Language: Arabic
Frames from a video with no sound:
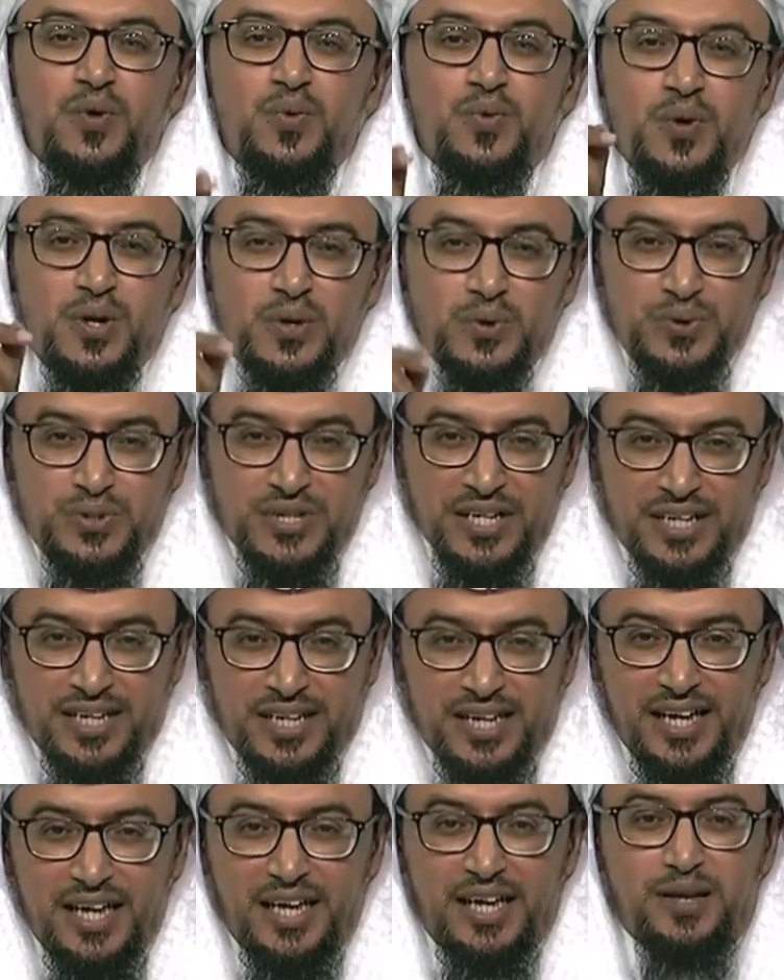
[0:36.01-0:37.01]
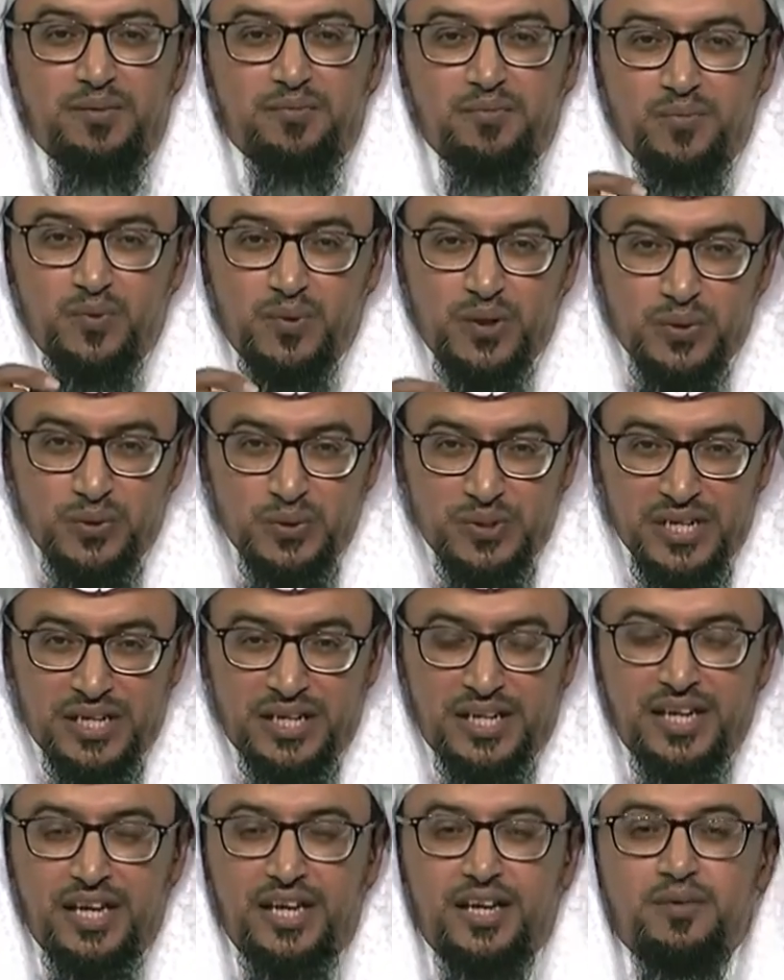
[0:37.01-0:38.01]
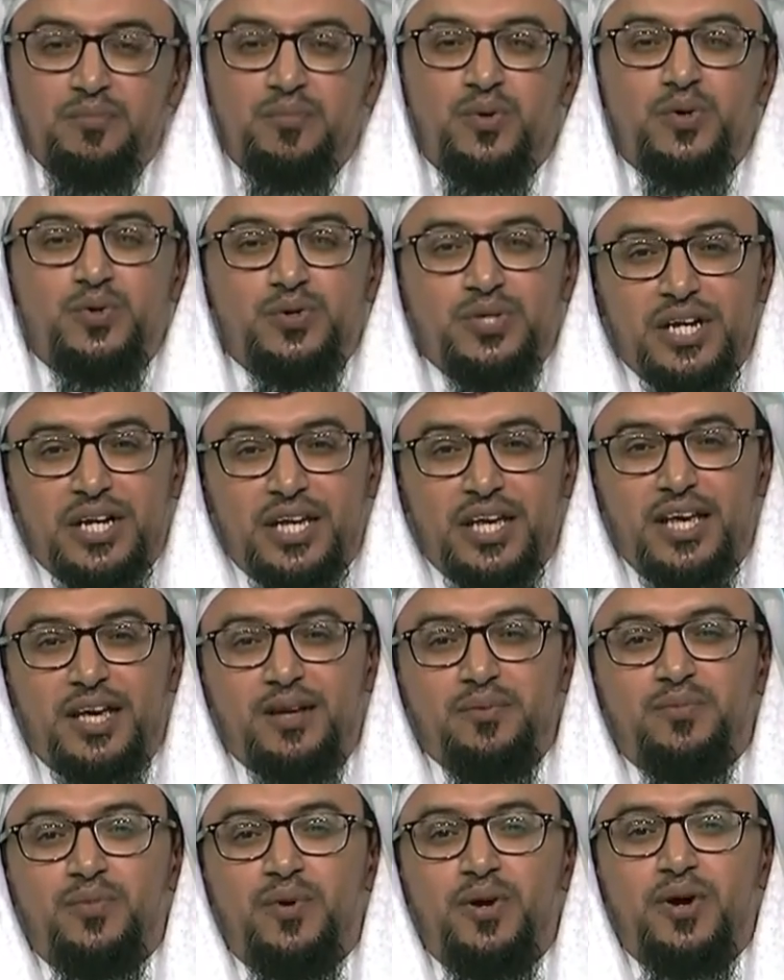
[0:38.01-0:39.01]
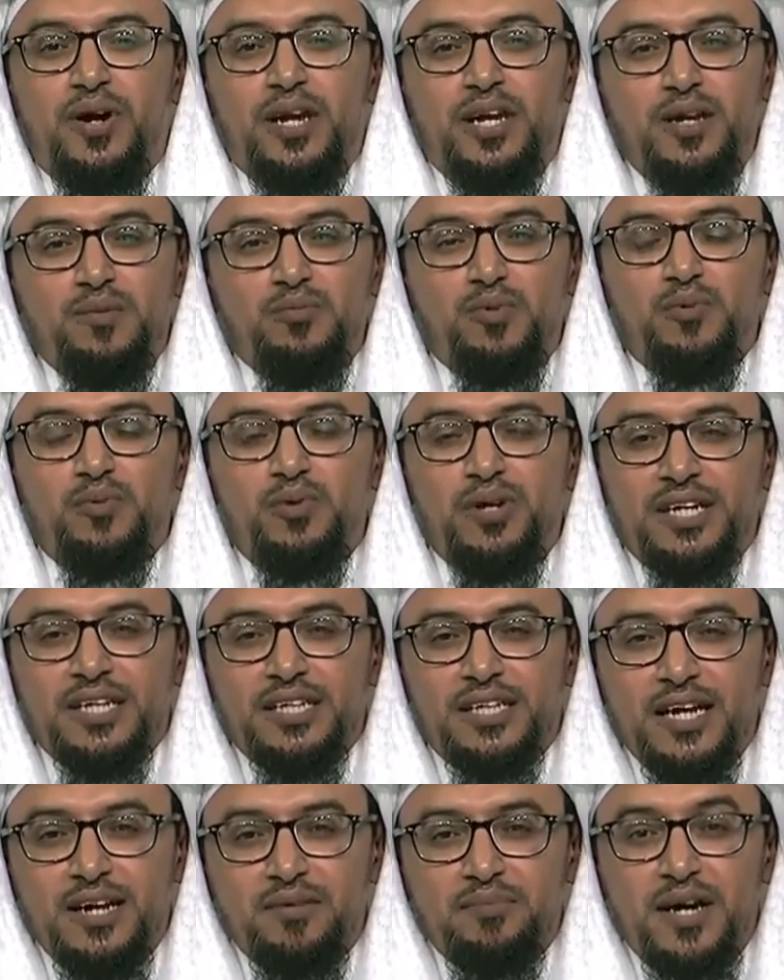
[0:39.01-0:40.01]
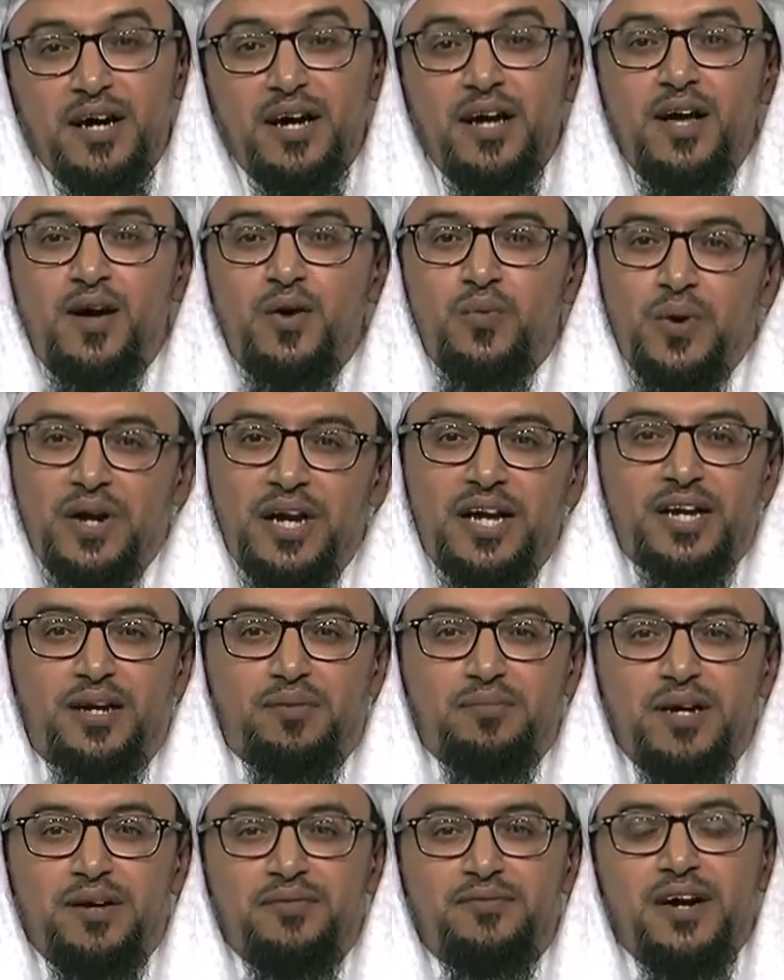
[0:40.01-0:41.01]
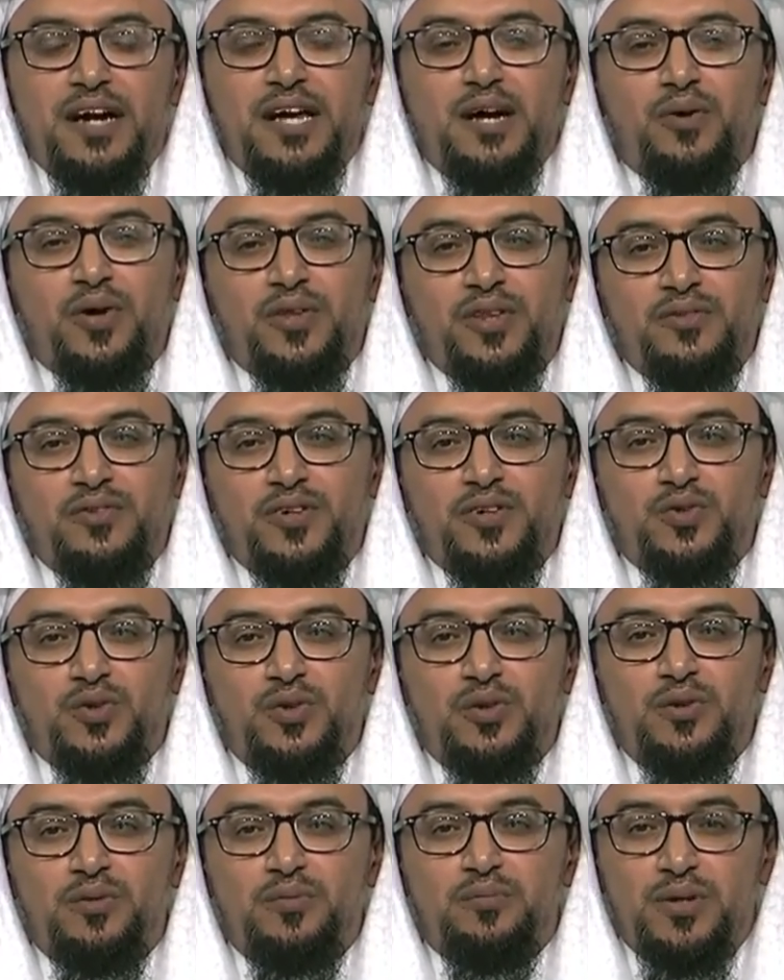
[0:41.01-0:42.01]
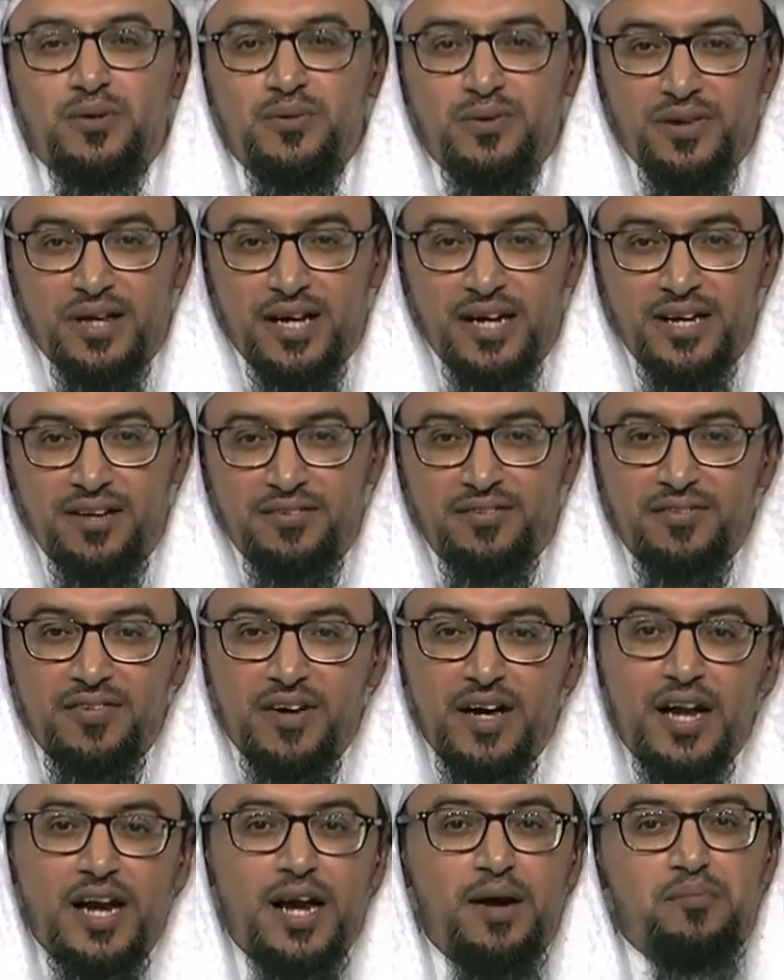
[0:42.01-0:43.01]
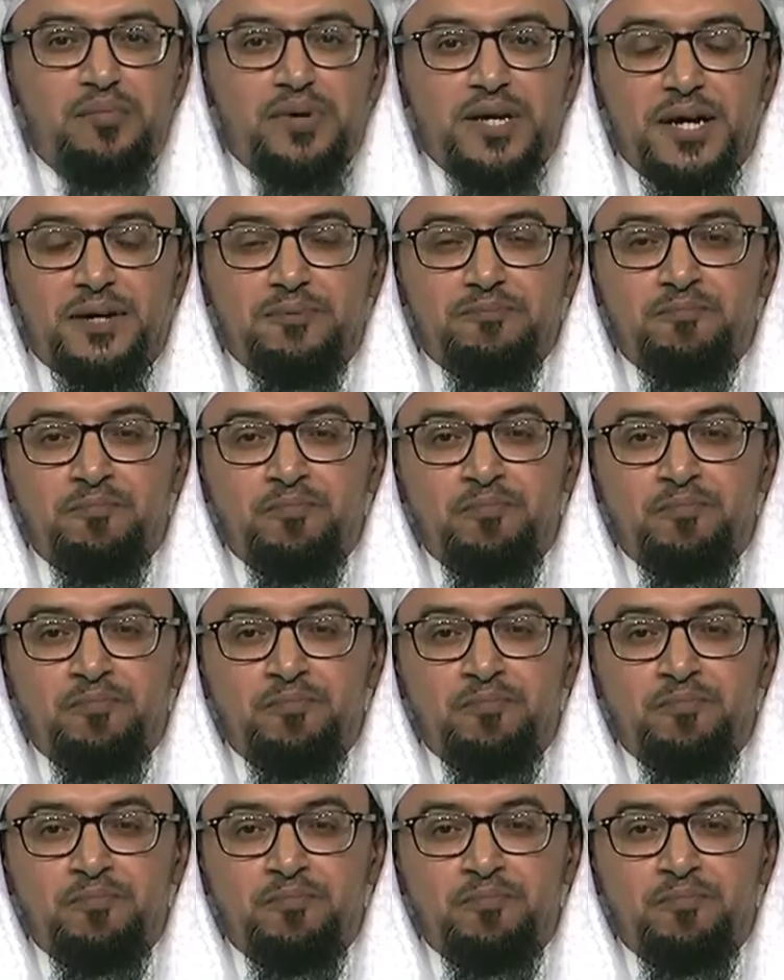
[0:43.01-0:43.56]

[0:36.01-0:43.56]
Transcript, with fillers: ويزكيهم ويزكيهم ويزكيهم ويعلمهم الكتاب والحكمه فهي وظيفه من وظائف الانبياء